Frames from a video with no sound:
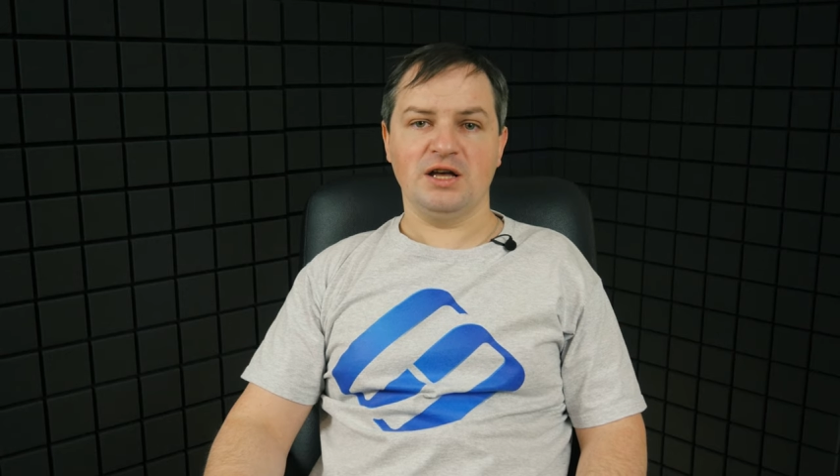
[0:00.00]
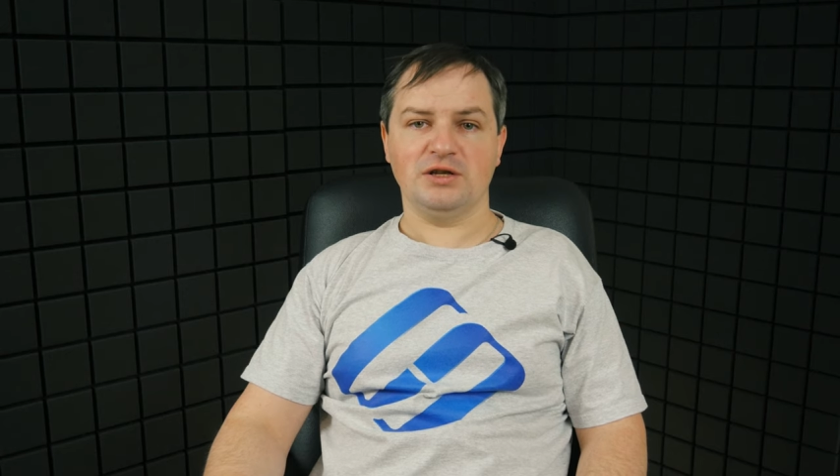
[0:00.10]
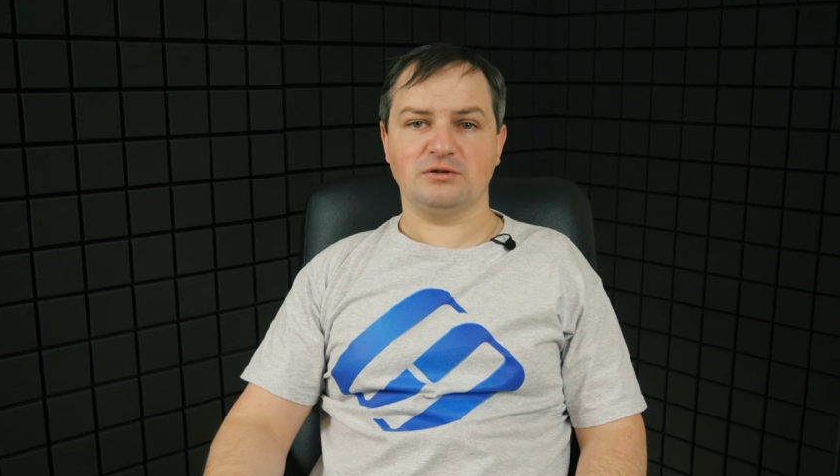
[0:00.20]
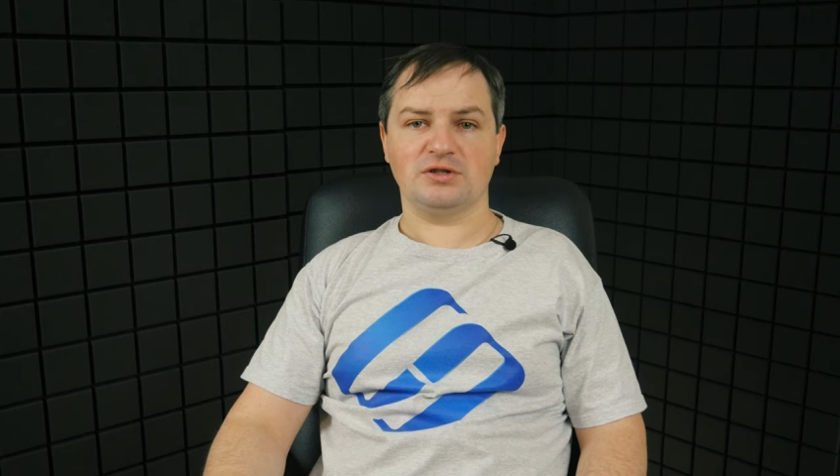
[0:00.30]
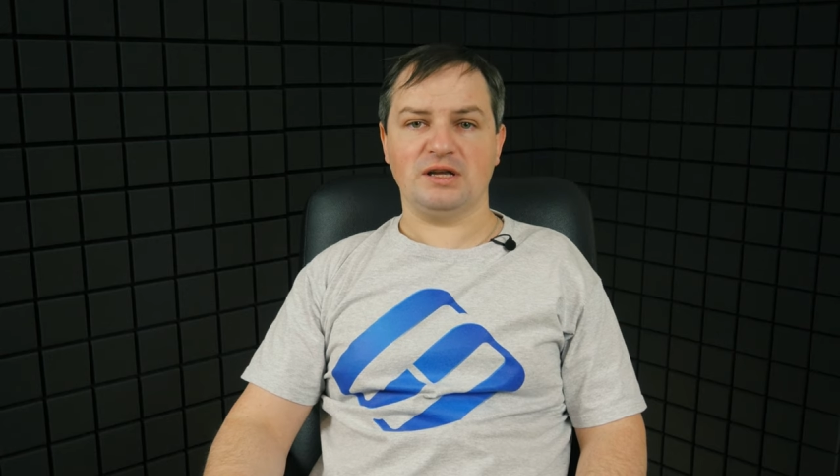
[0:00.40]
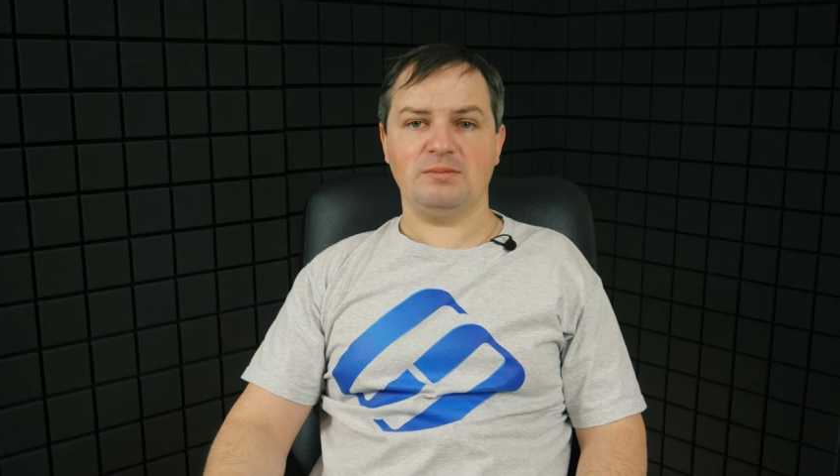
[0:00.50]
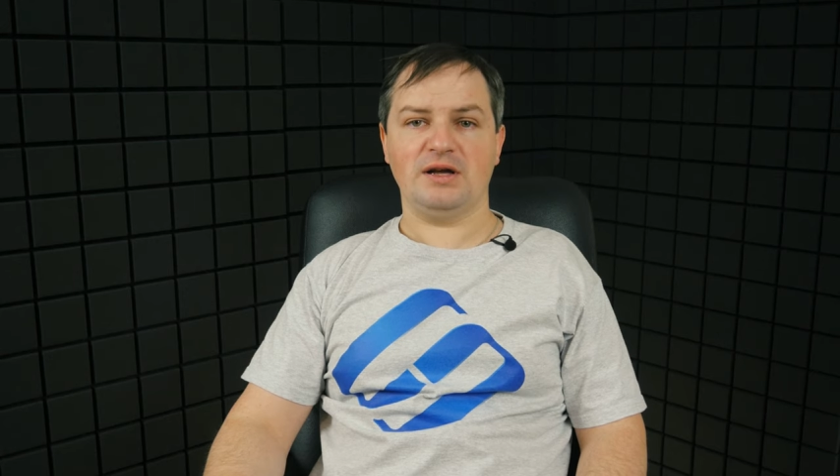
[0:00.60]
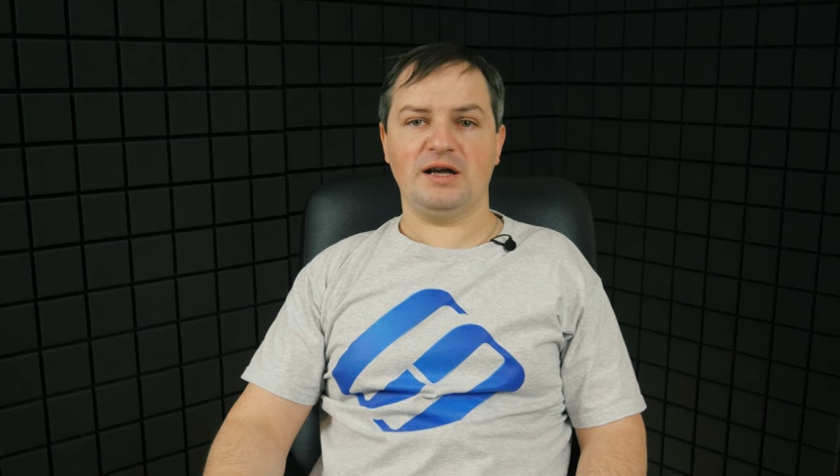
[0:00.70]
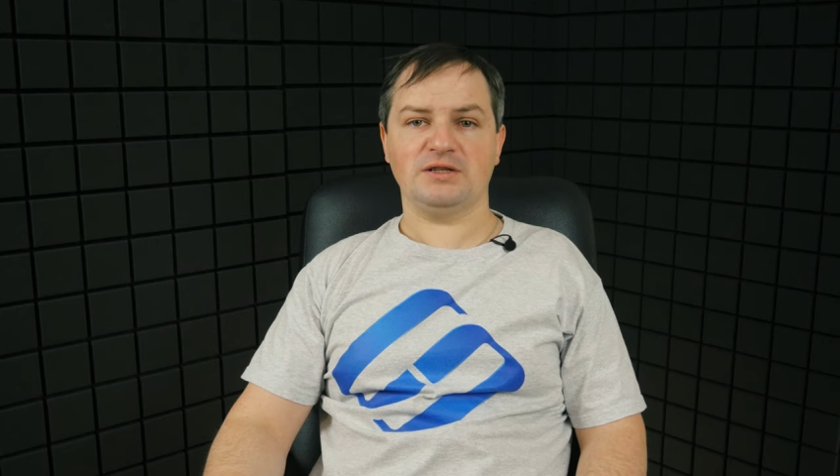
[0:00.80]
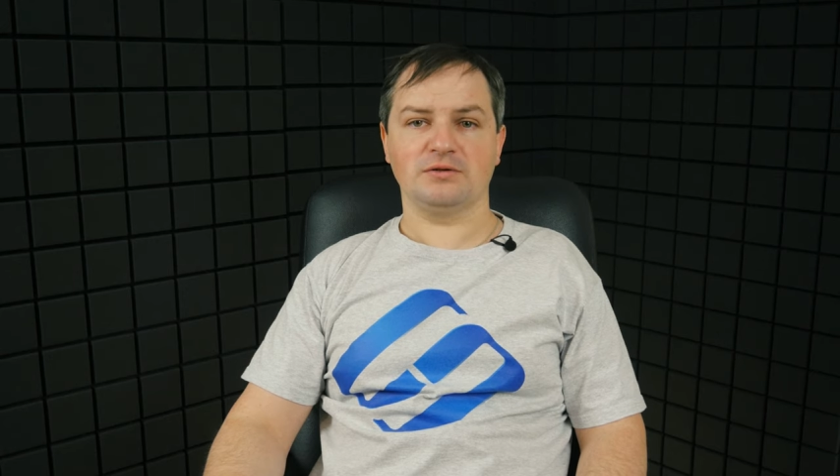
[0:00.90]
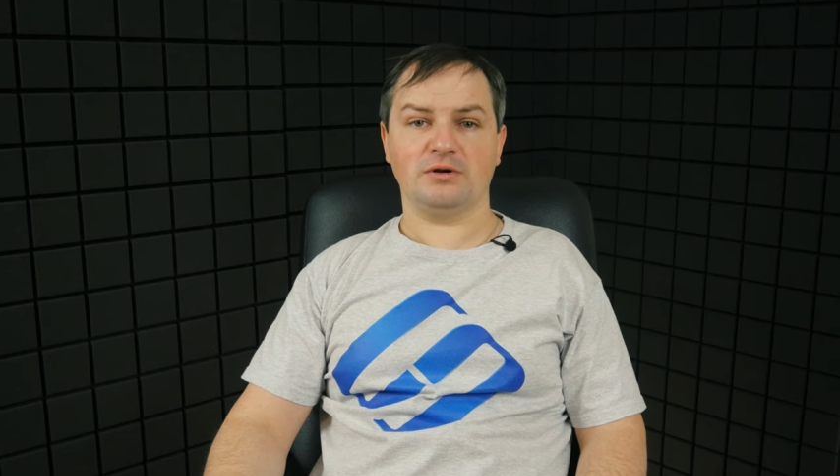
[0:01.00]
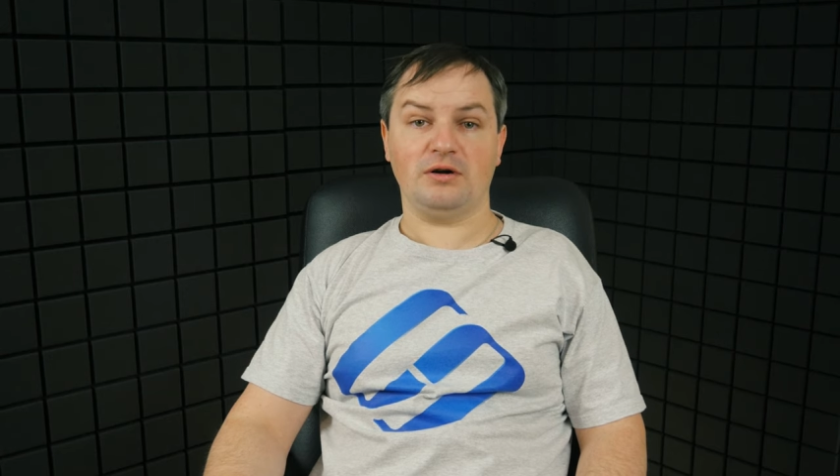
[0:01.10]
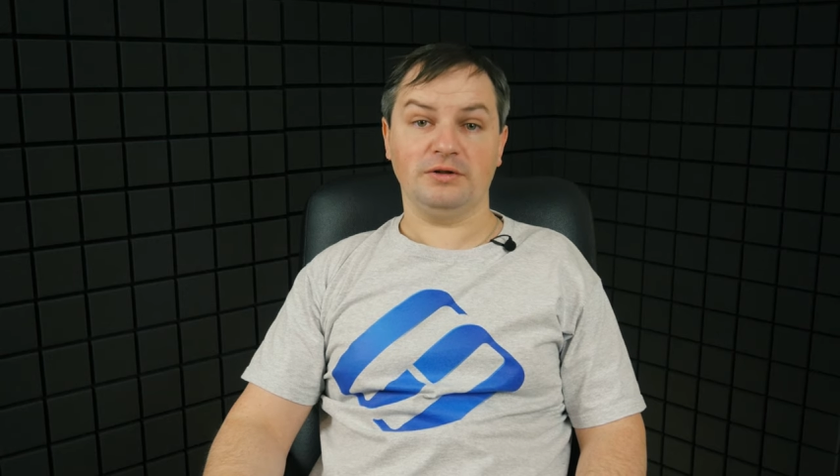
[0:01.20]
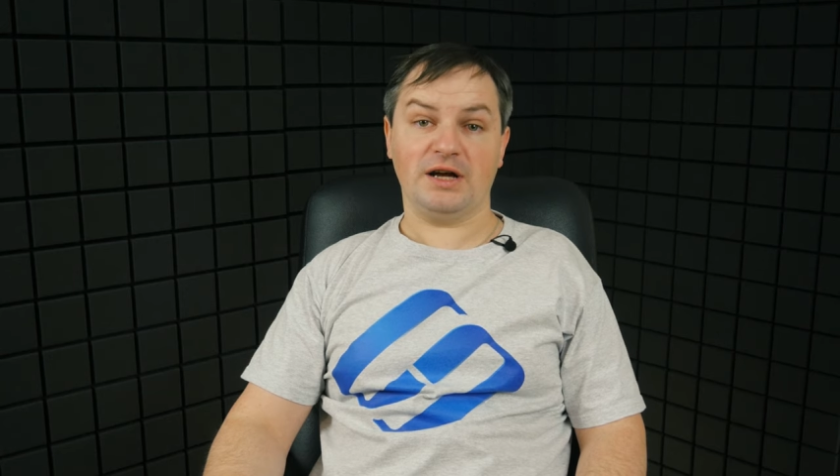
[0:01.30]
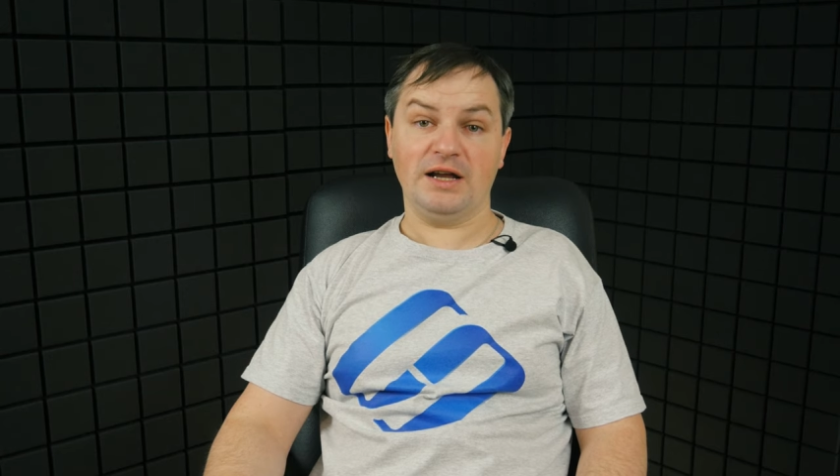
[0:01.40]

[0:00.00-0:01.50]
Systemleistung und